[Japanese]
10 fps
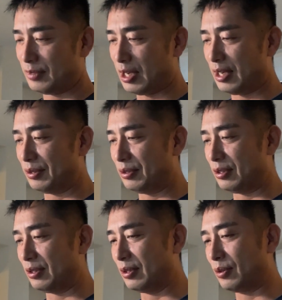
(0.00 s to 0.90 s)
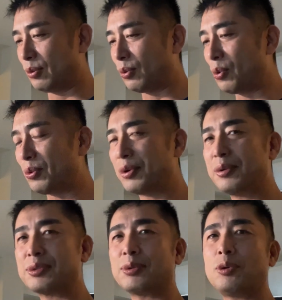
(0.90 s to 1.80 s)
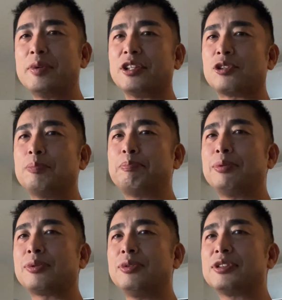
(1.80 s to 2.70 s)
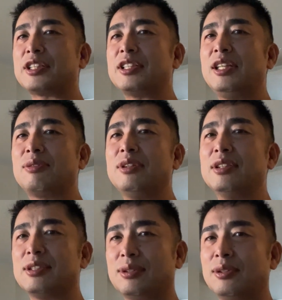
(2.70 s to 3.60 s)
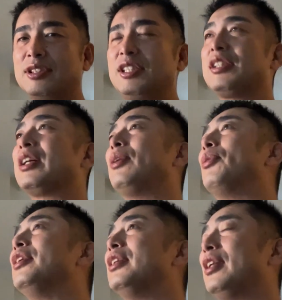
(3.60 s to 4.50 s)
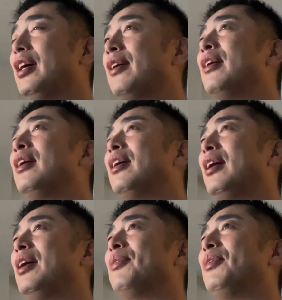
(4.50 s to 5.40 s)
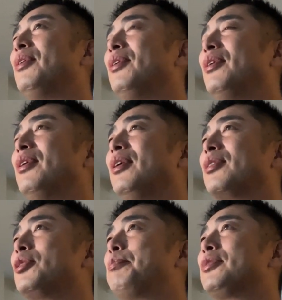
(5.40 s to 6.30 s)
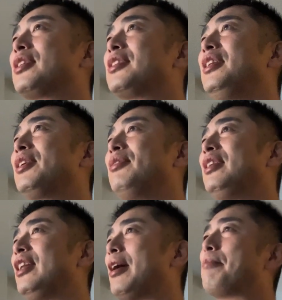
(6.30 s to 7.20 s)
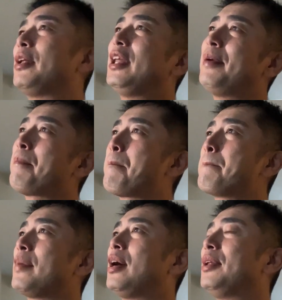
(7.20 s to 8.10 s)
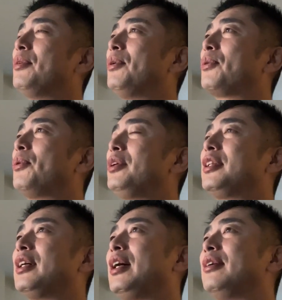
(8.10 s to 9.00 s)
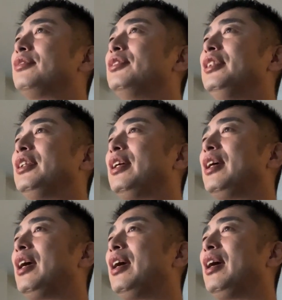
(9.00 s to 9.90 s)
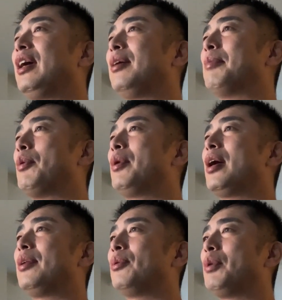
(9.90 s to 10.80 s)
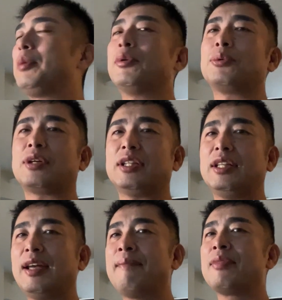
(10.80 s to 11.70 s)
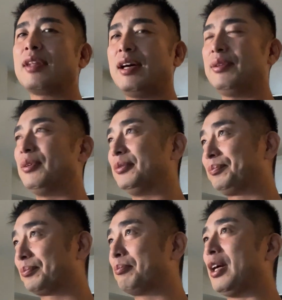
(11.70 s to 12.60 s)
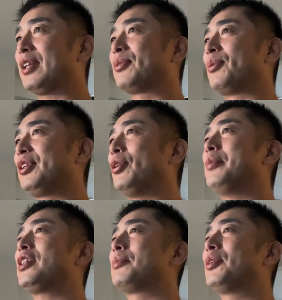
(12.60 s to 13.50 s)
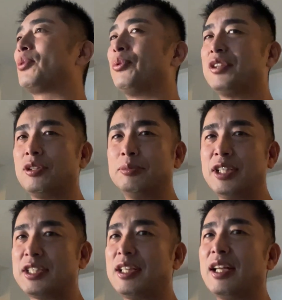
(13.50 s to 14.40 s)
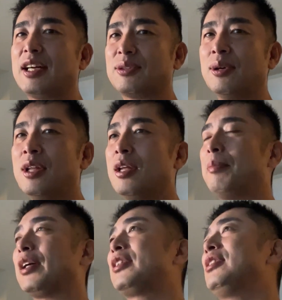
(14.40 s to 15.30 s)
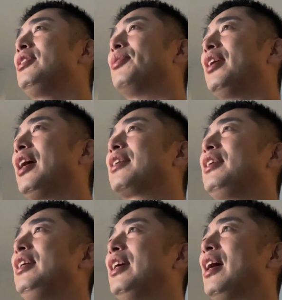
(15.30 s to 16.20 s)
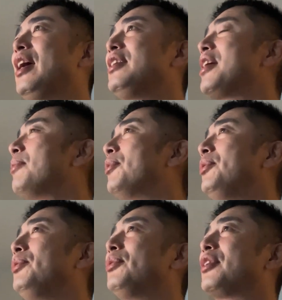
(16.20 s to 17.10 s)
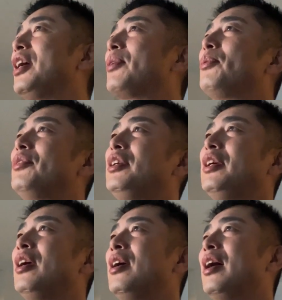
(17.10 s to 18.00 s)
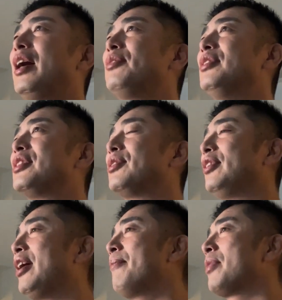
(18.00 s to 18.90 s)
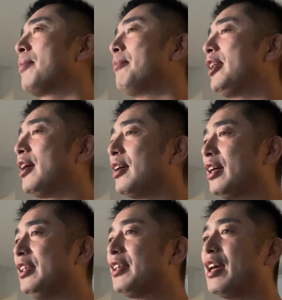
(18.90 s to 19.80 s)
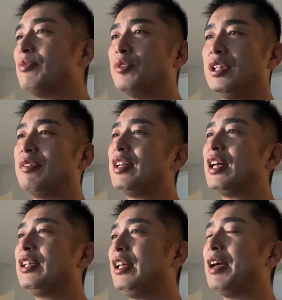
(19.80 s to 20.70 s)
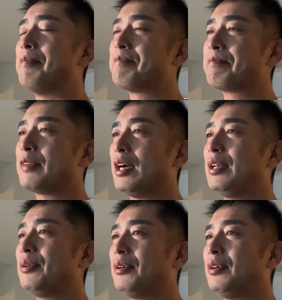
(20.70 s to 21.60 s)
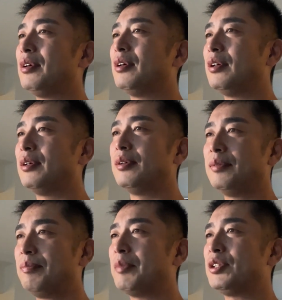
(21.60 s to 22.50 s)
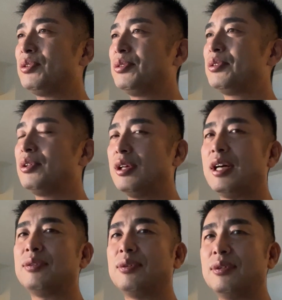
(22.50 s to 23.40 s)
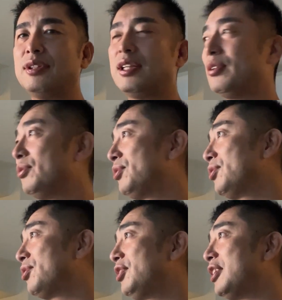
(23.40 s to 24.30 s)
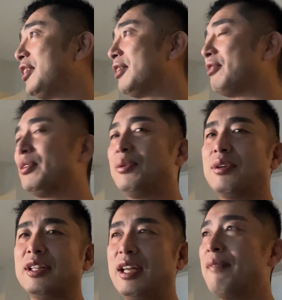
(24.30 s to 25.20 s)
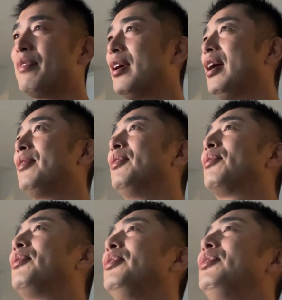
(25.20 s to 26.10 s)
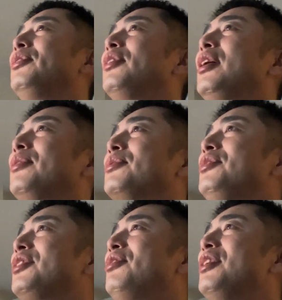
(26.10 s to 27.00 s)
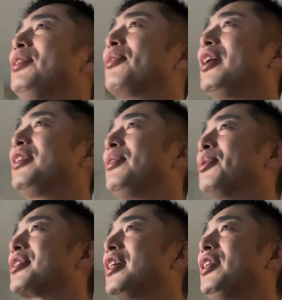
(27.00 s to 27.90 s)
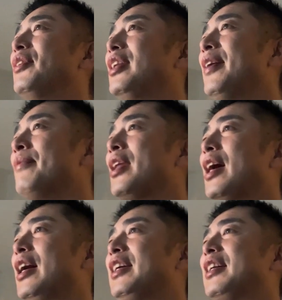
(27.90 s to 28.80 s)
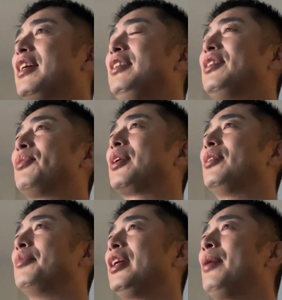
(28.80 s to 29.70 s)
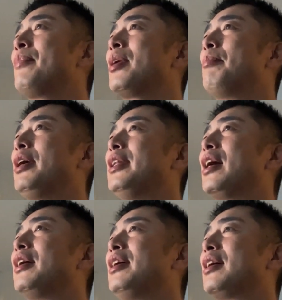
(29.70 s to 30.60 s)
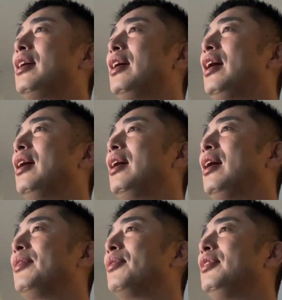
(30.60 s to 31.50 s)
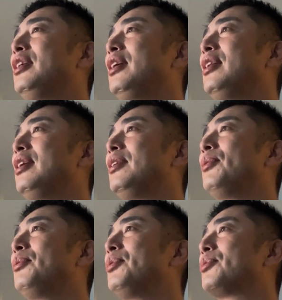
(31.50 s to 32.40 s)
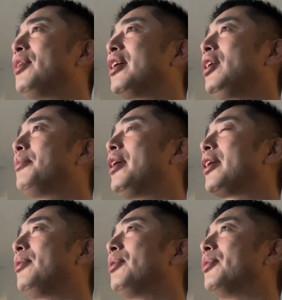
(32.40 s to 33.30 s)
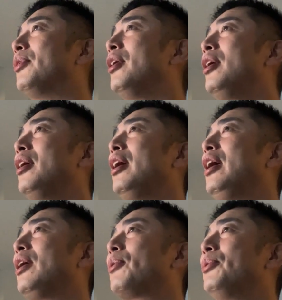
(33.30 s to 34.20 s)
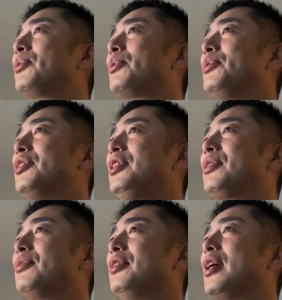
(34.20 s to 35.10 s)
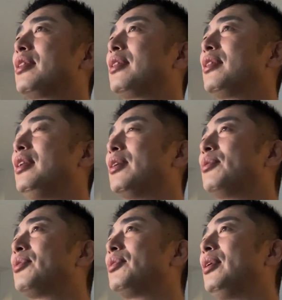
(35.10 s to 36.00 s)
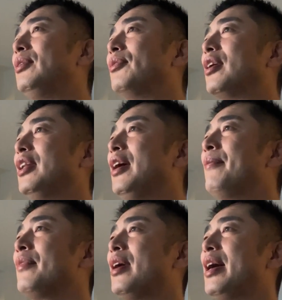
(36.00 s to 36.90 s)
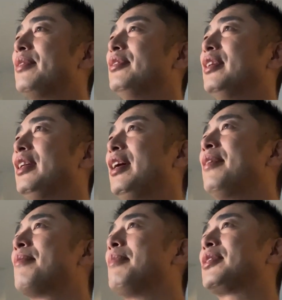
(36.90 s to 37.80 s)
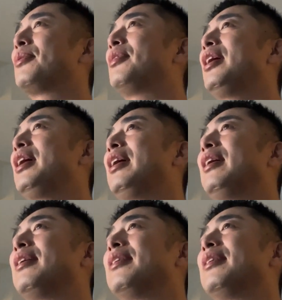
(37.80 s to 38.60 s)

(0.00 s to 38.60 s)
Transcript: あの心の底まで屈服させにくいんですよ知識が多いんでねあの屈服させにくいんでねやっぱねあのこういったふうに、えーまあ、あのウェイボーとかでねあのバーッとこう広めてしまうとこんなの無駄じゃないかと、まあ、きちんとねはっきり、えー、意見を言う傾向にあるんですよね。まあ、だから意見を言わないであのまあ従あのなんだよ従順になってくれる方がねあのこういうあの軍事訓練とかやってるおっさんにはねありがたいんでしょうけどもねまあなかなかあの人間ね能力を上げれば上げるほど、えー、コントロールしにくくなっていくっていうのがねあるんでね、まあ、そこら辺